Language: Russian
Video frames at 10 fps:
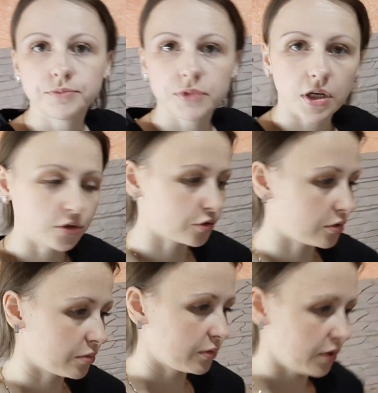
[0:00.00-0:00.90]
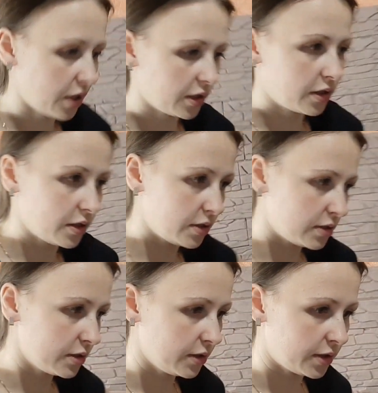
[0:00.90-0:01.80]
Так что вот такие
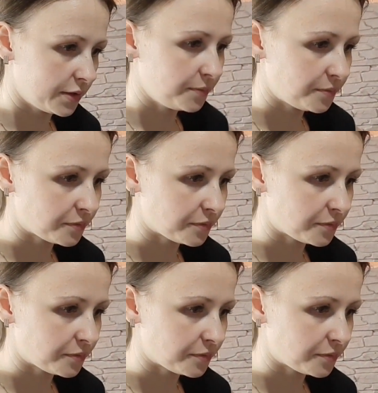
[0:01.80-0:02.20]
дела.